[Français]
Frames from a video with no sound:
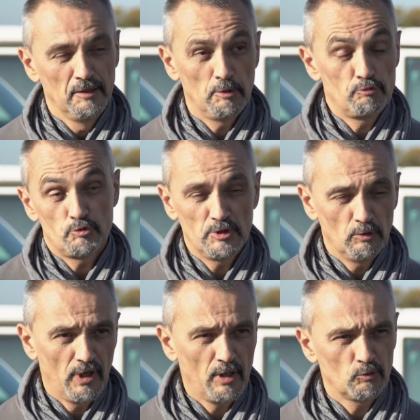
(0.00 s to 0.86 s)
Et puis
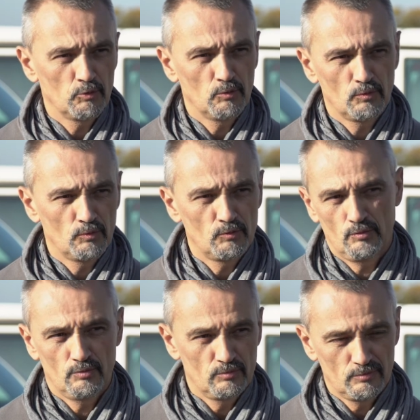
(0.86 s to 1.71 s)
euh, voilà,
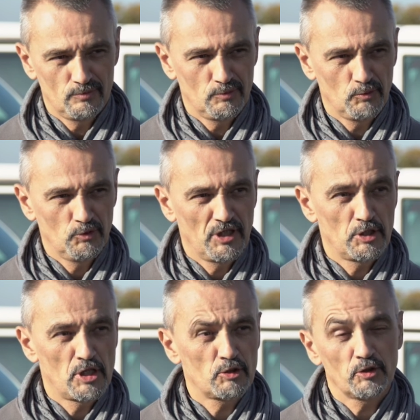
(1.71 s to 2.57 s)
on
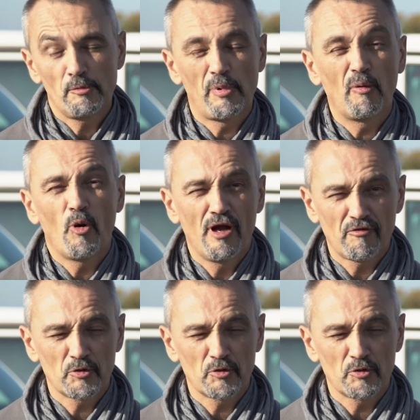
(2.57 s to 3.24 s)
n'en attendait pas moins,